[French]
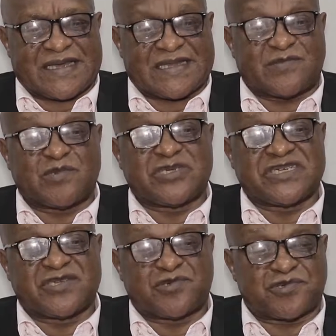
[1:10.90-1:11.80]
qui a
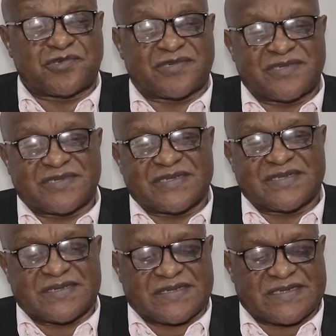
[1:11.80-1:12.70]
débouché sur
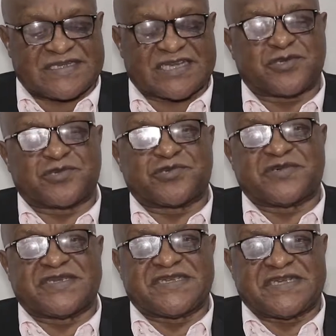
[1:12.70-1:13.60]
les actions
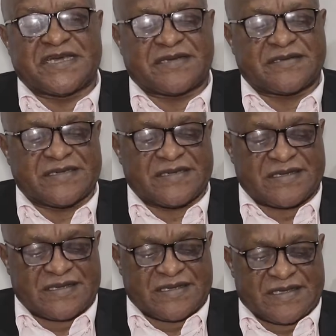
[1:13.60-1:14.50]
judiciaires
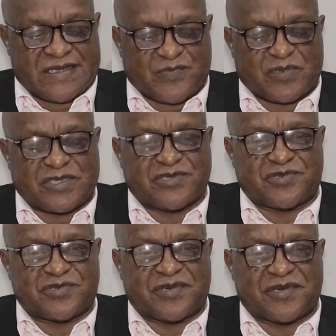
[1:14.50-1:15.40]
et puis
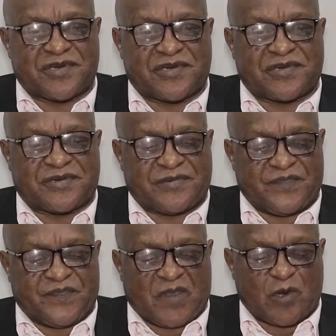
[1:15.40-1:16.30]
sur euh,
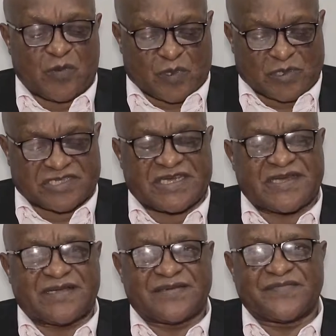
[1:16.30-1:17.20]
le
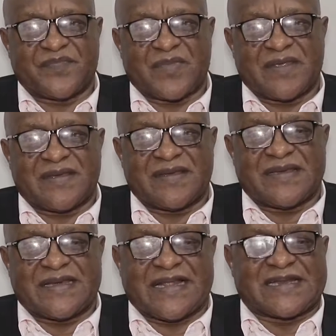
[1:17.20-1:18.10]
procès
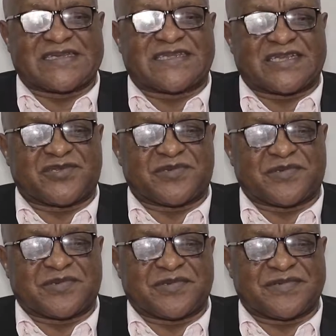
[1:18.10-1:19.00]
et
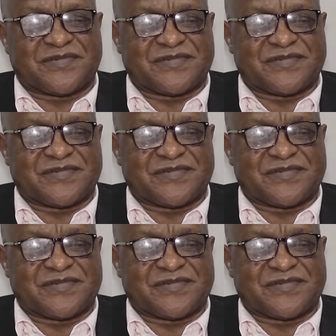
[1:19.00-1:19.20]
l'arrestation